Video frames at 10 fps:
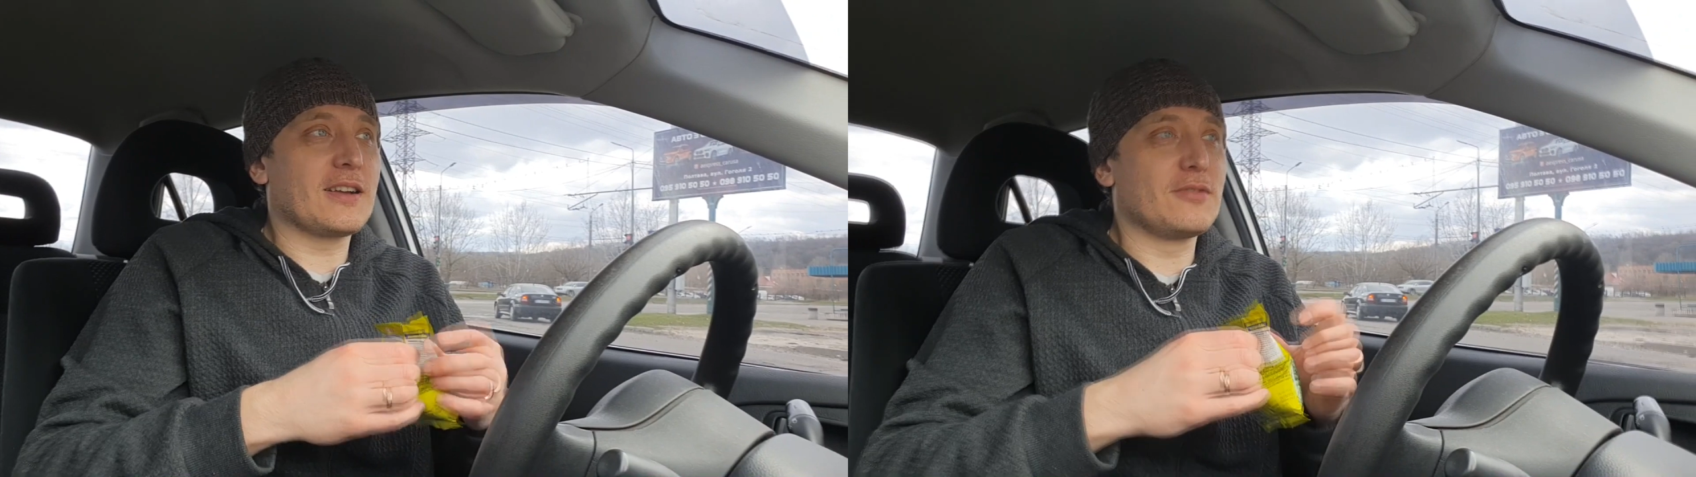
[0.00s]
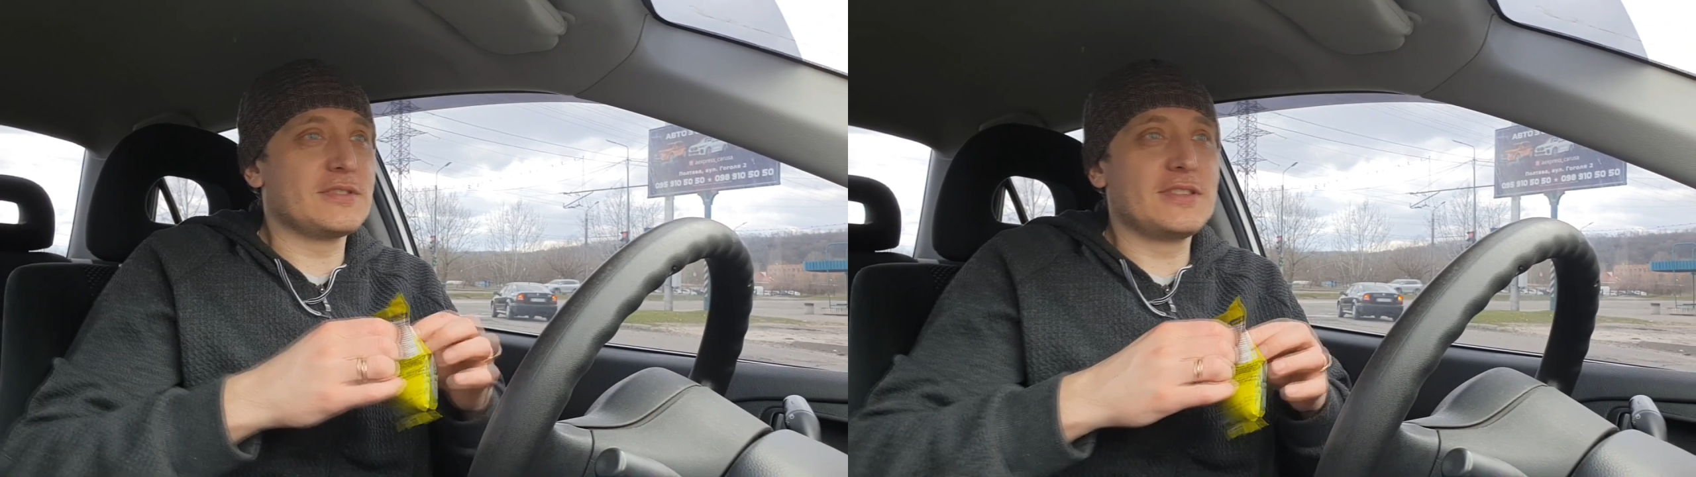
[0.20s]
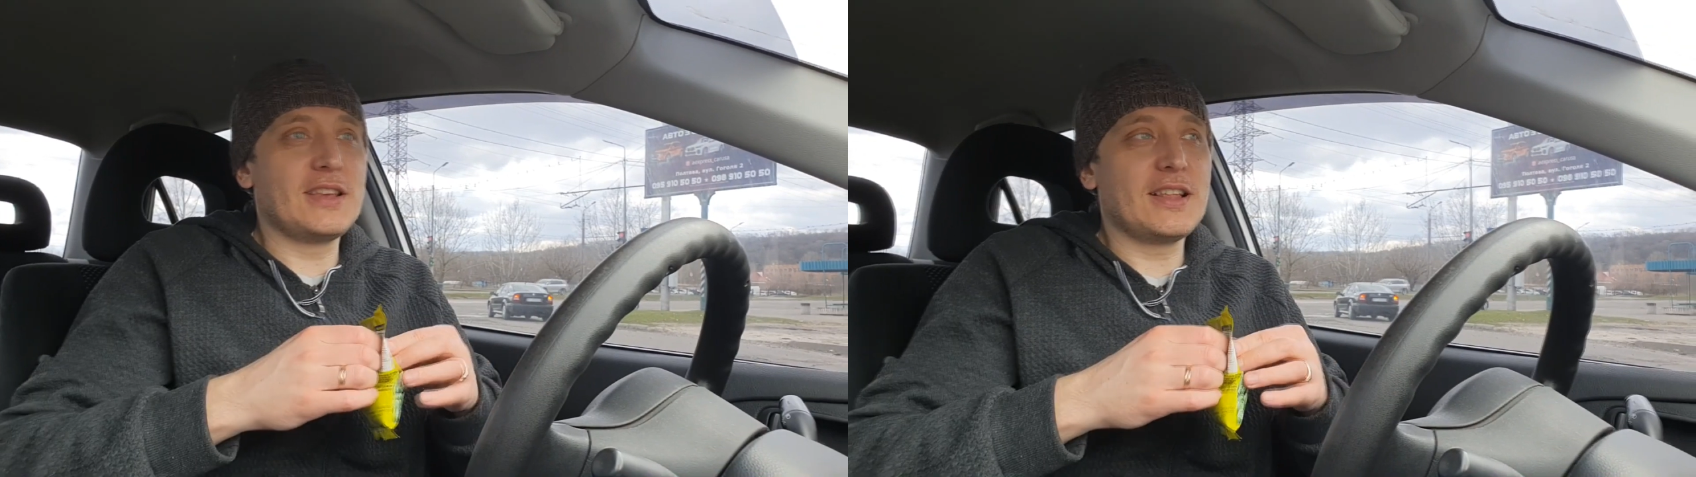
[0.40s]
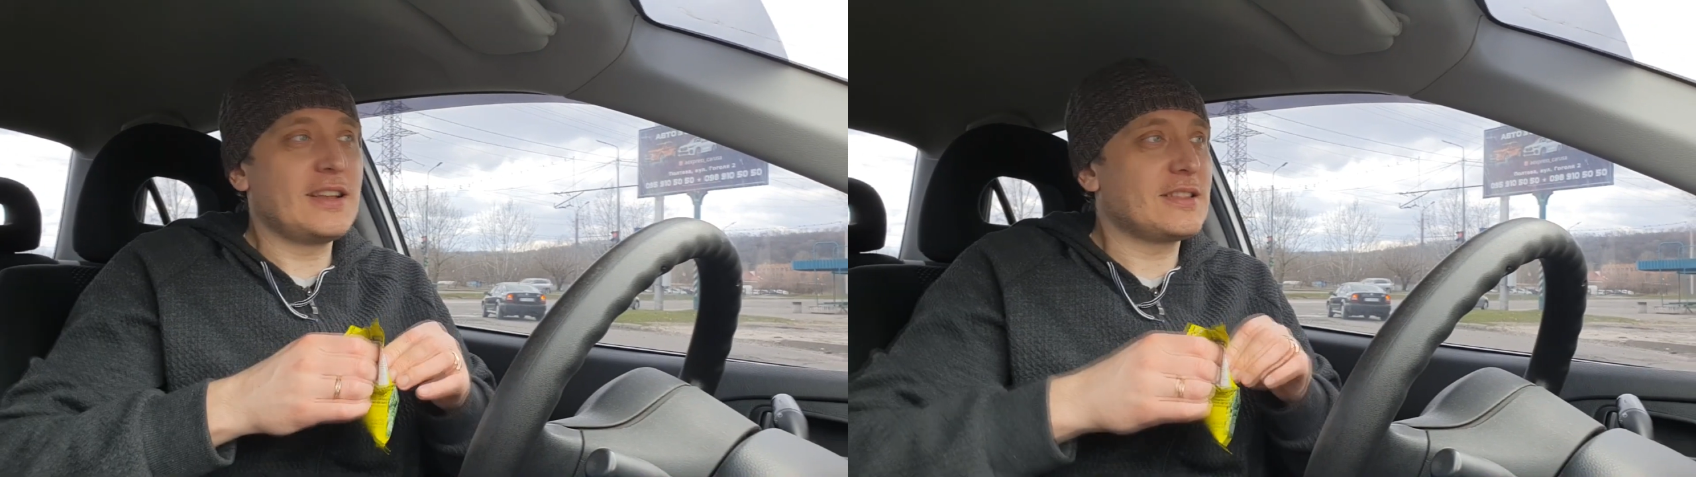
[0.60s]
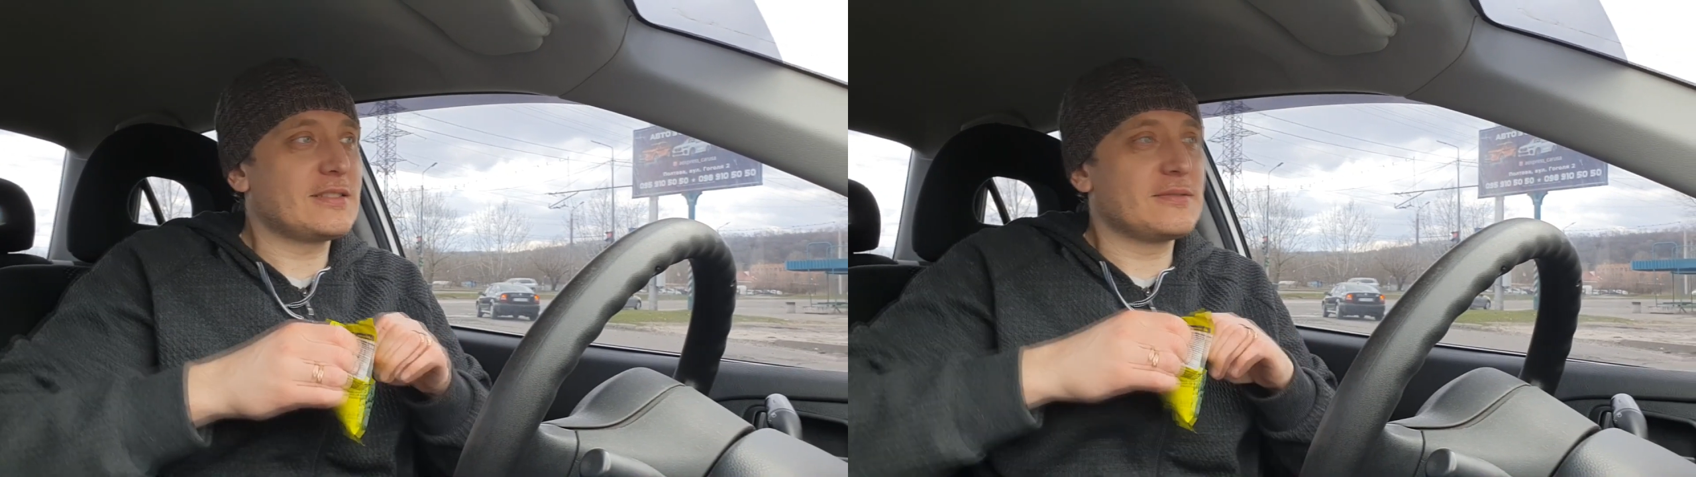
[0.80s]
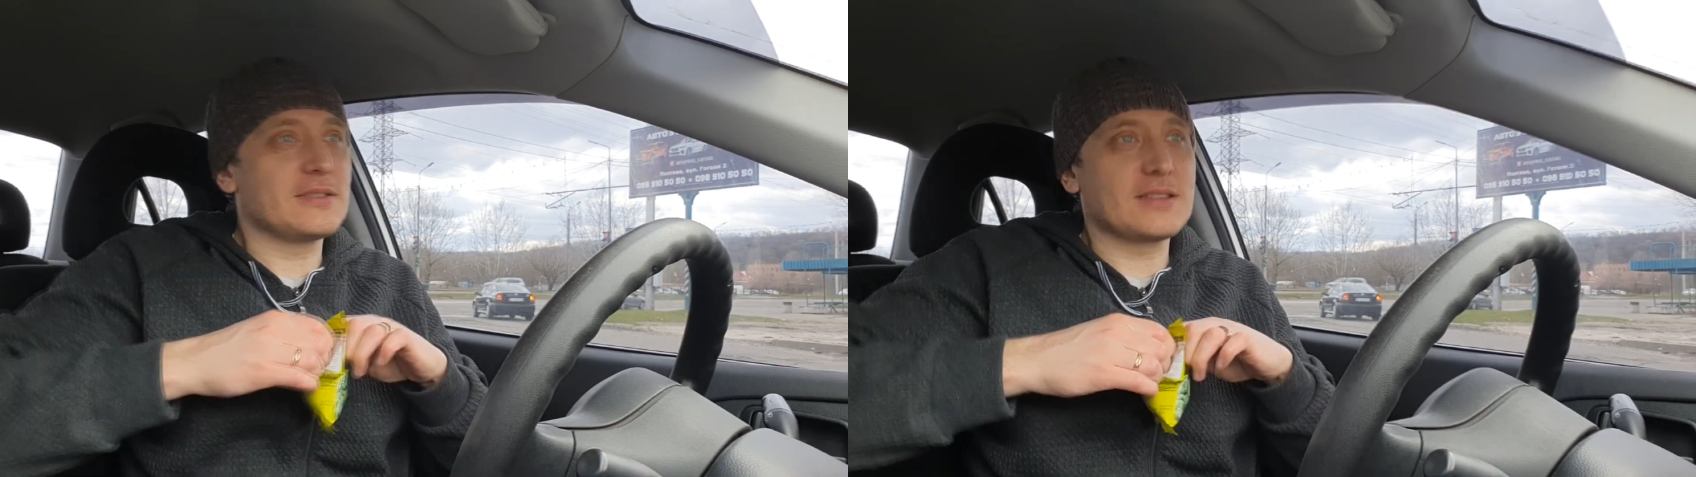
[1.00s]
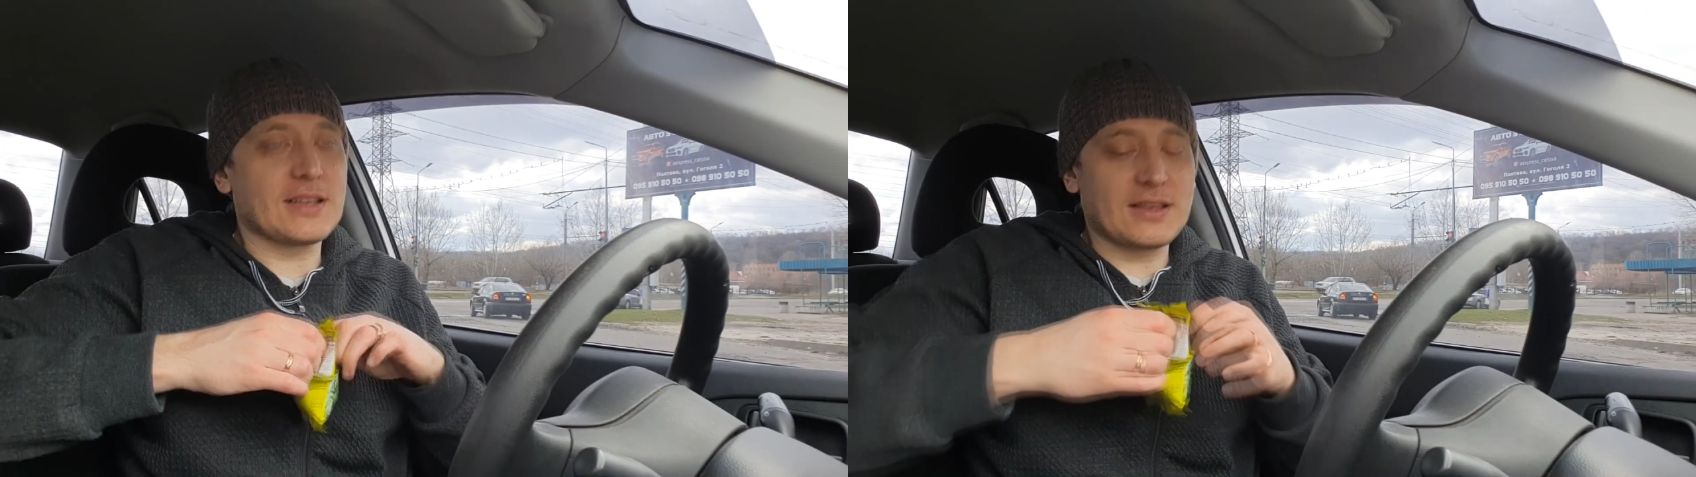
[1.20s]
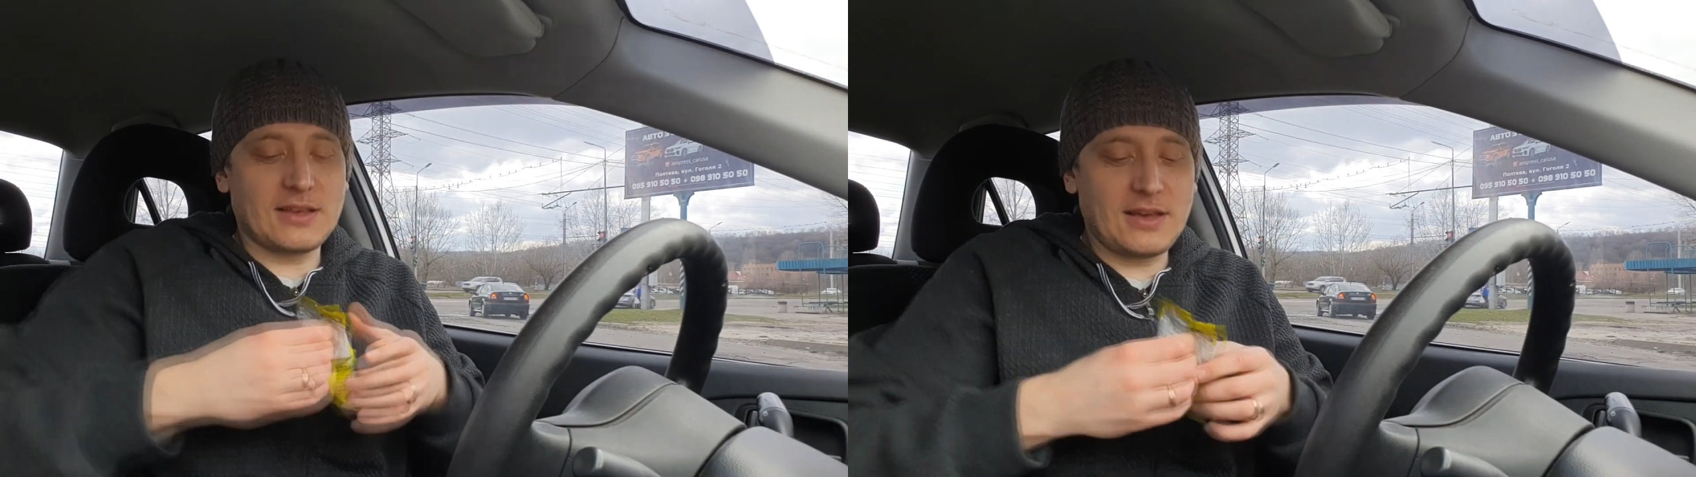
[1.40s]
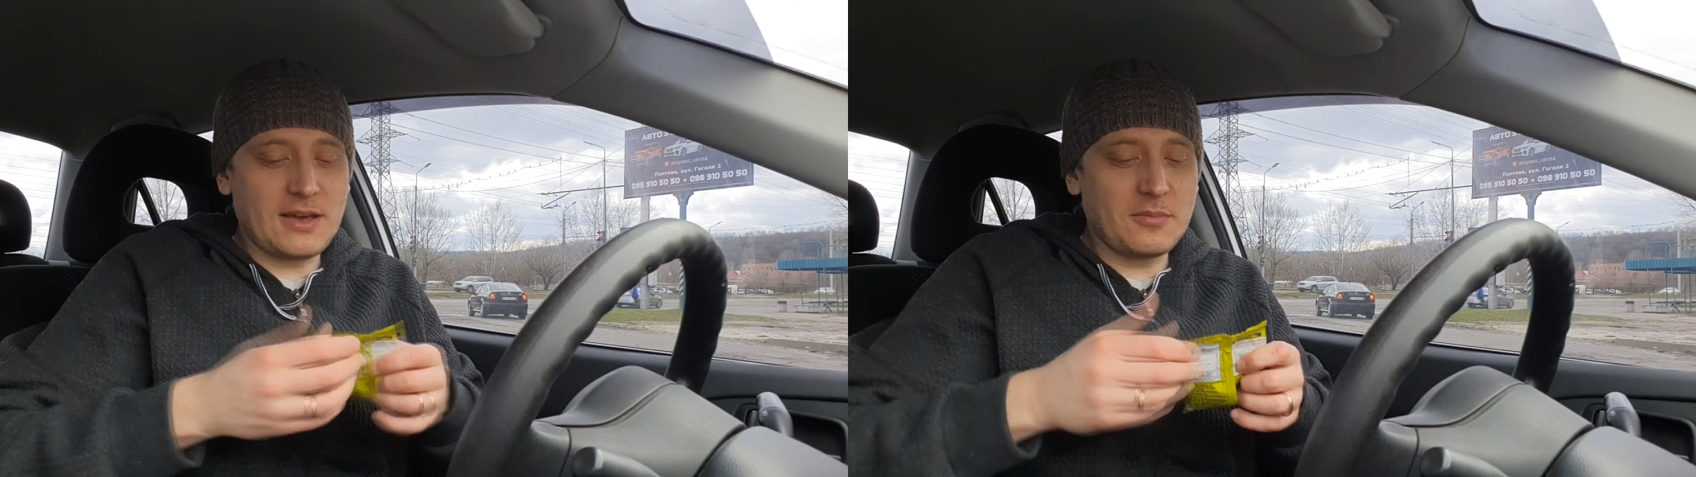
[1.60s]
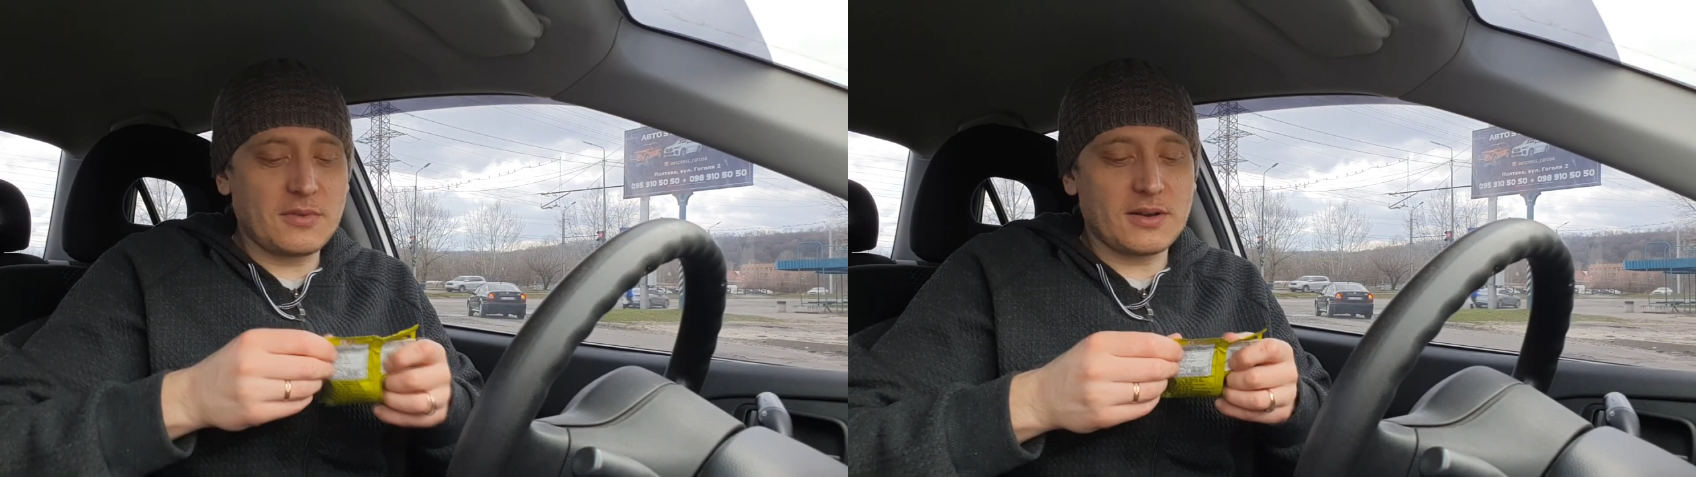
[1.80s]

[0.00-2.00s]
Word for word: его сделали таким.